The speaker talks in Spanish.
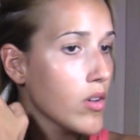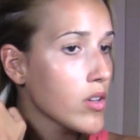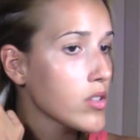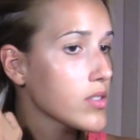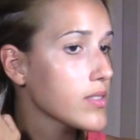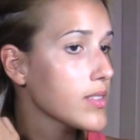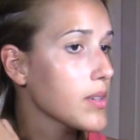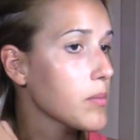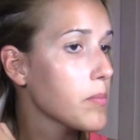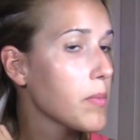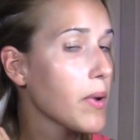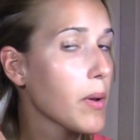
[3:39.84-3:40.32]

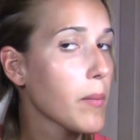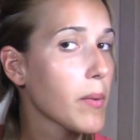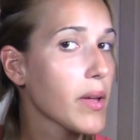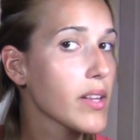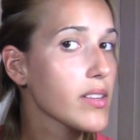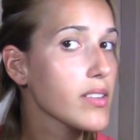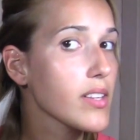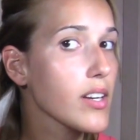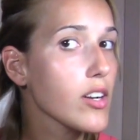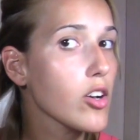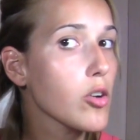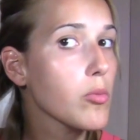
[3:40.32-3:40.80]

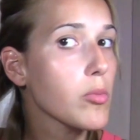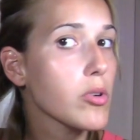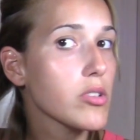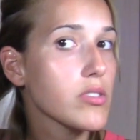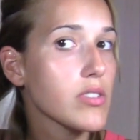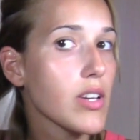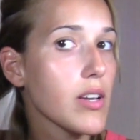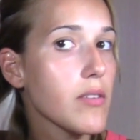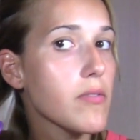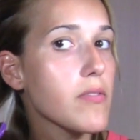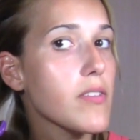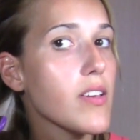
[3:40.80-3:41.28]
Simplemente como
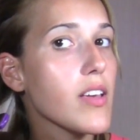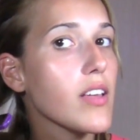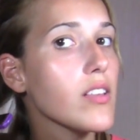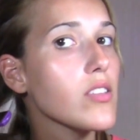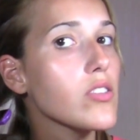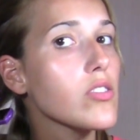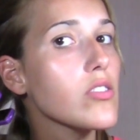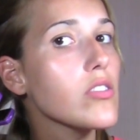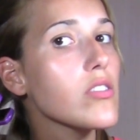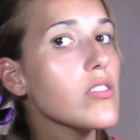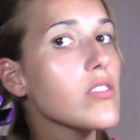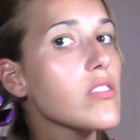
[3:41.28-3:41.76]
estáis
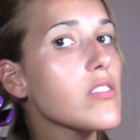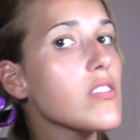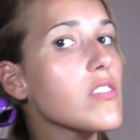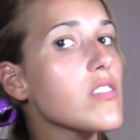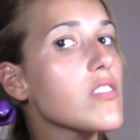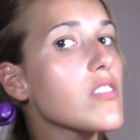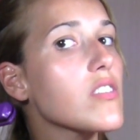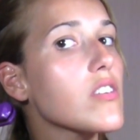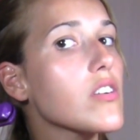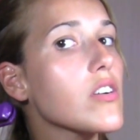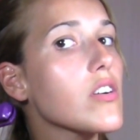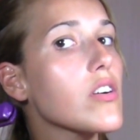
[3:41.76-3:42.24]
viendo,
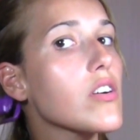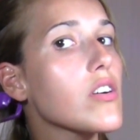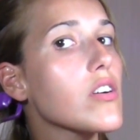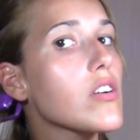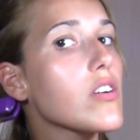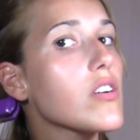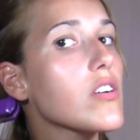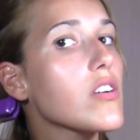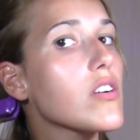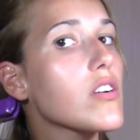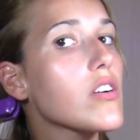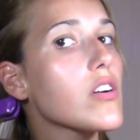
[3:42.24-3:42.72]

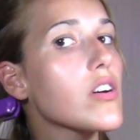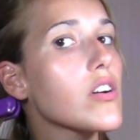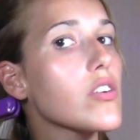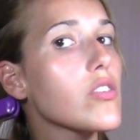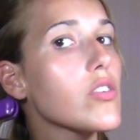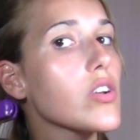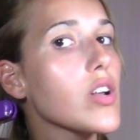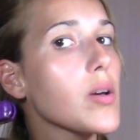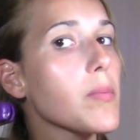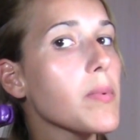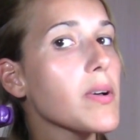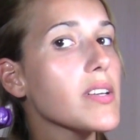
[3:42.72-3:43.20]

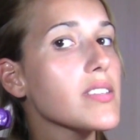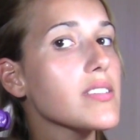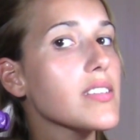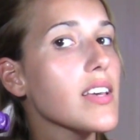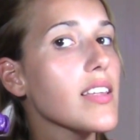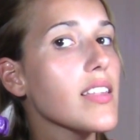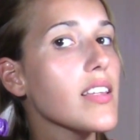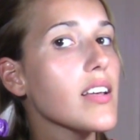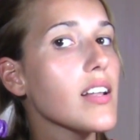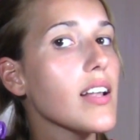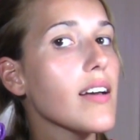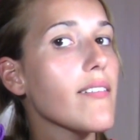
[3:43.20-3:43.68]
con una
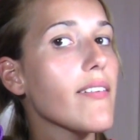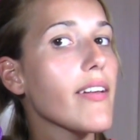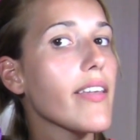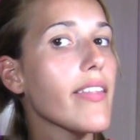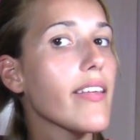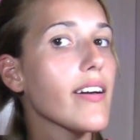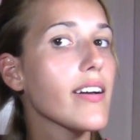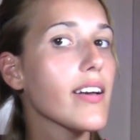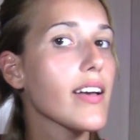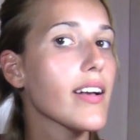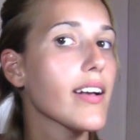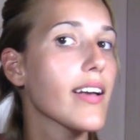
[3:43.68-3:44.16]
pasada la
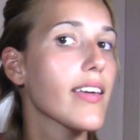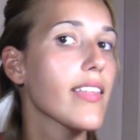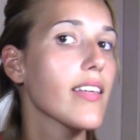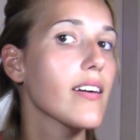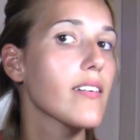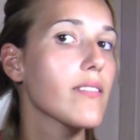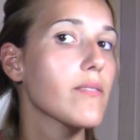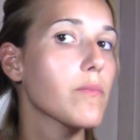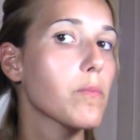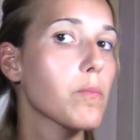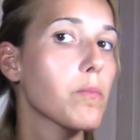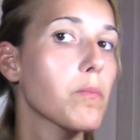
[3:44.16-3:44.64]
verdad que
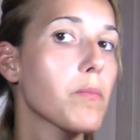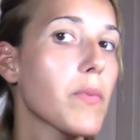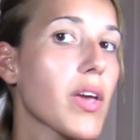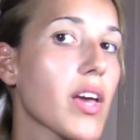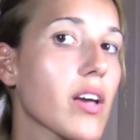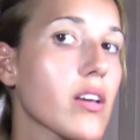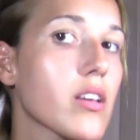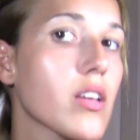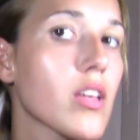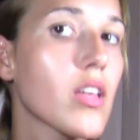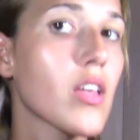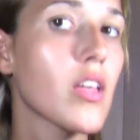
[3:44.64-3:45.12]
queda
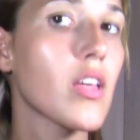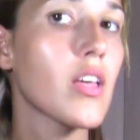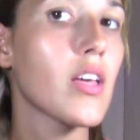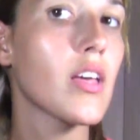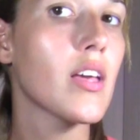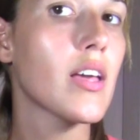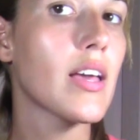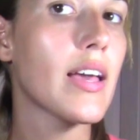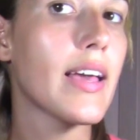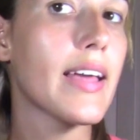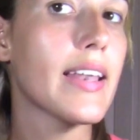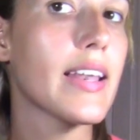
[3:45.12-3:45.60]
bien.
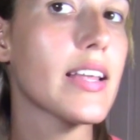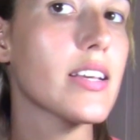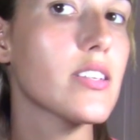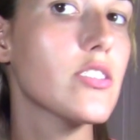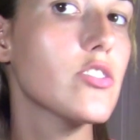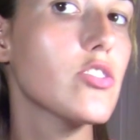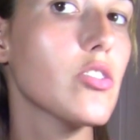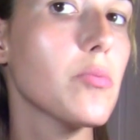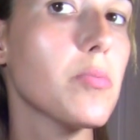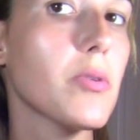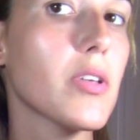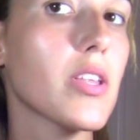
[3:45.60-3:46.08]
En
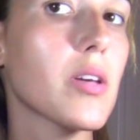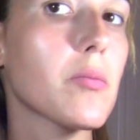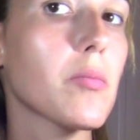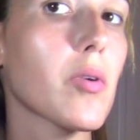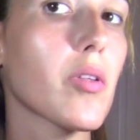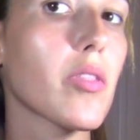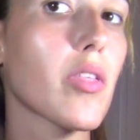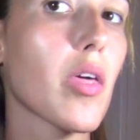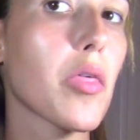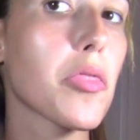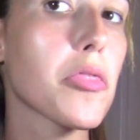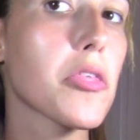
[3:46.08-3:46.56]
esto
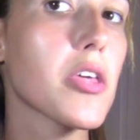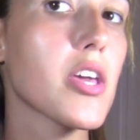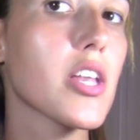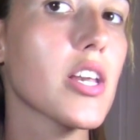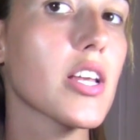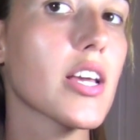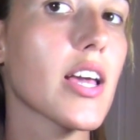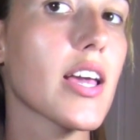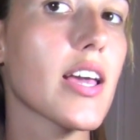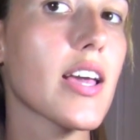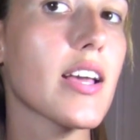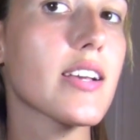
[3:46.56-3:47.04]
podemos
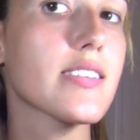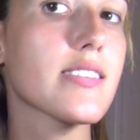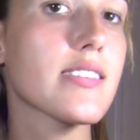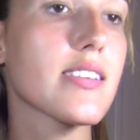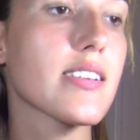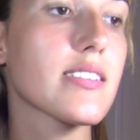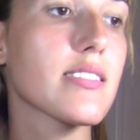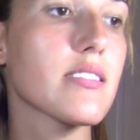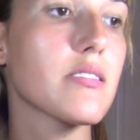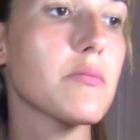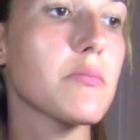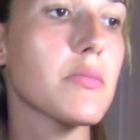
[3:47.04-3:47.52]
decir que es
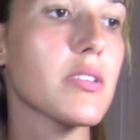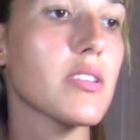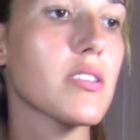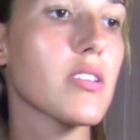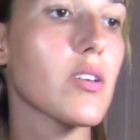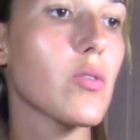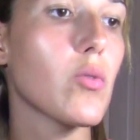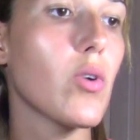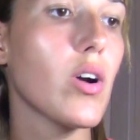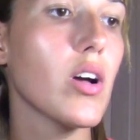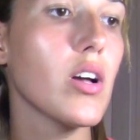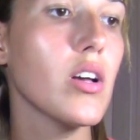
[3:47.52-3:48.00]

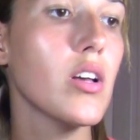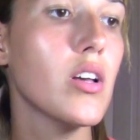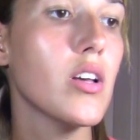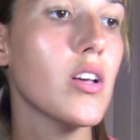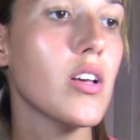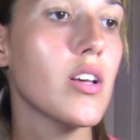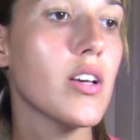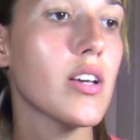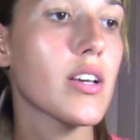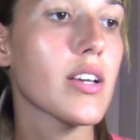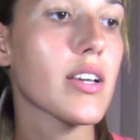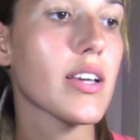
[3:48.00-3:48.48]
exactamente igual
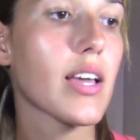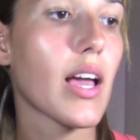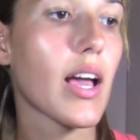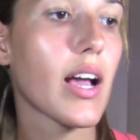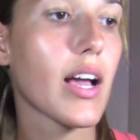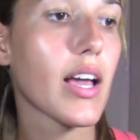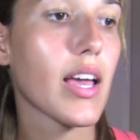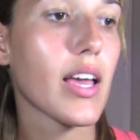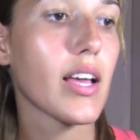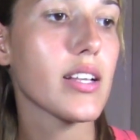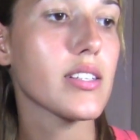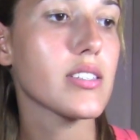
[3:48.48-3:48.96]
que
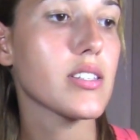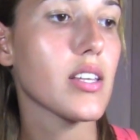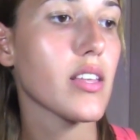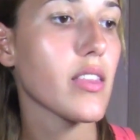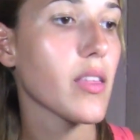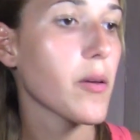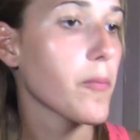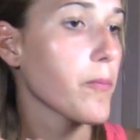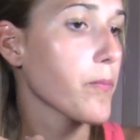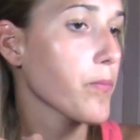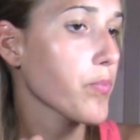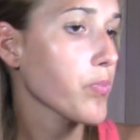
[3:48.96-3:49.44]

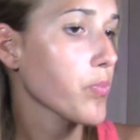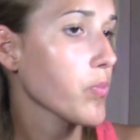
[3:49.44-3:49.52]
GHD.